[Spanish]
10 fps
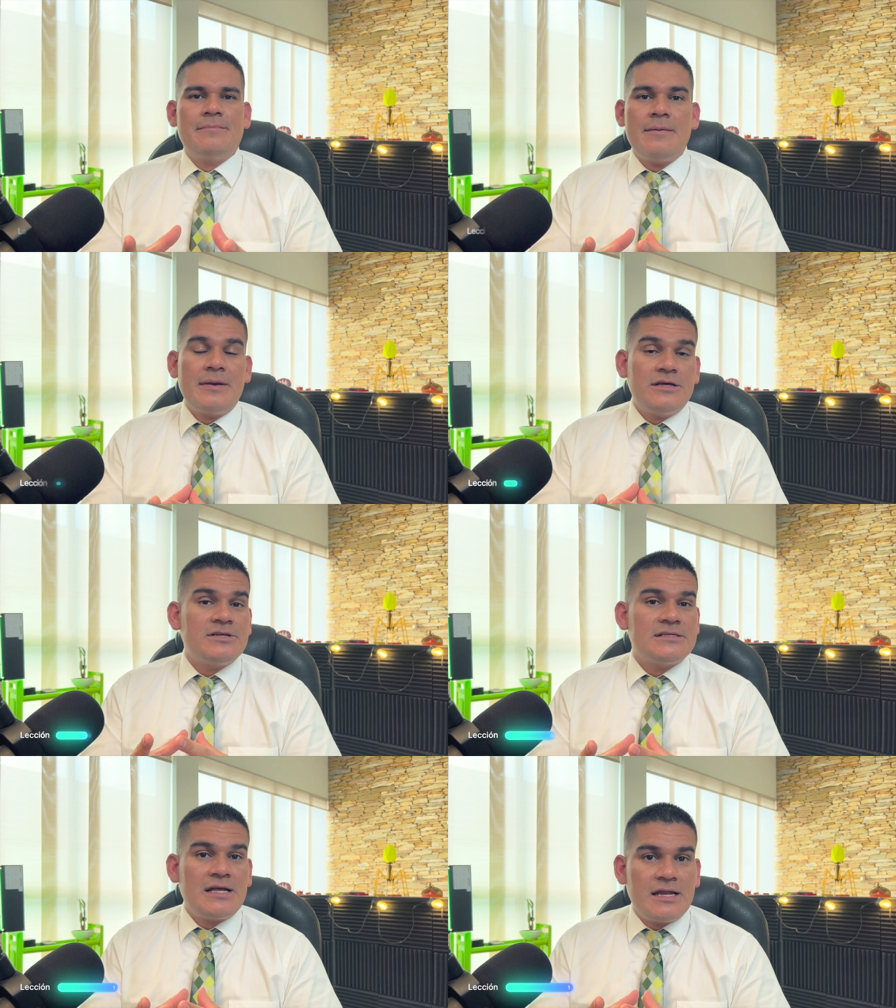
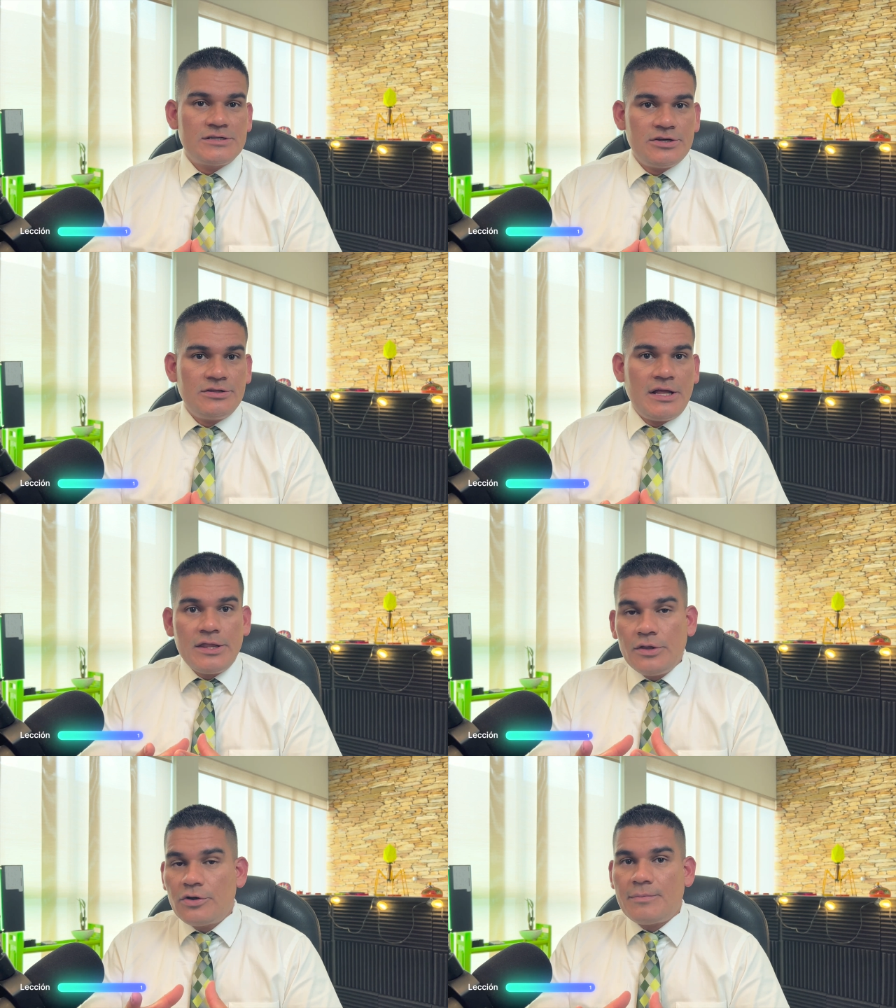Bienvenidos a esta lección de
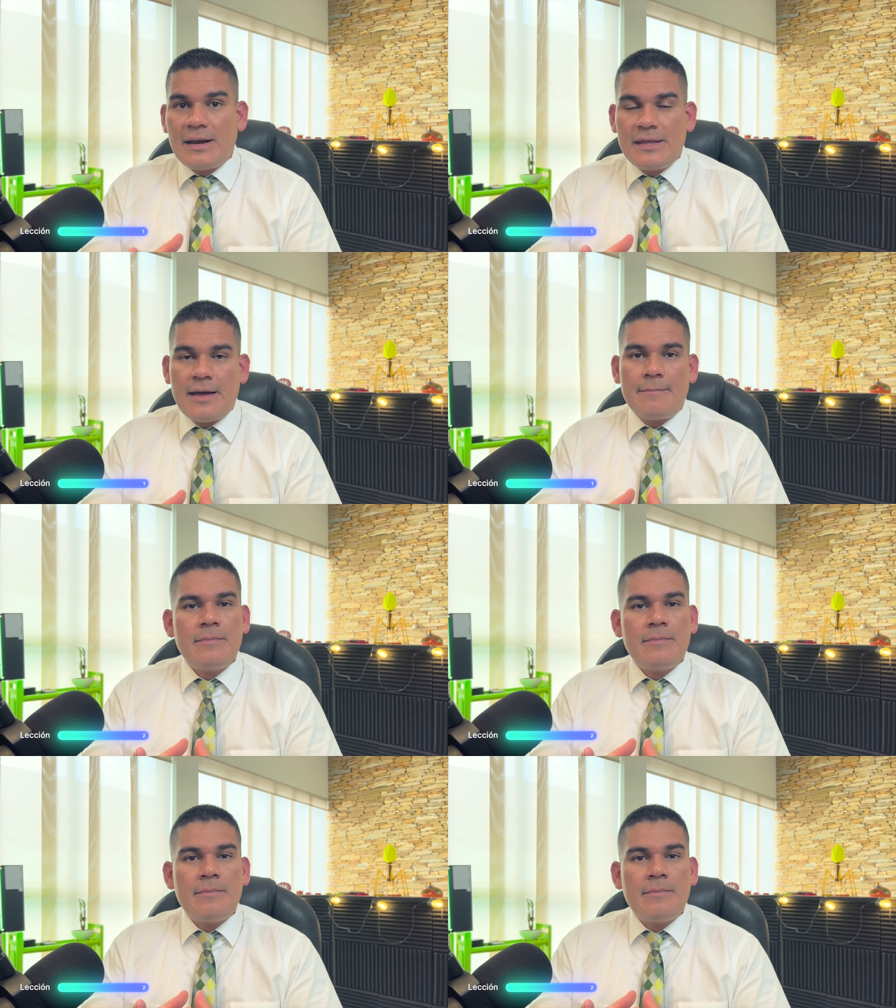normalidad.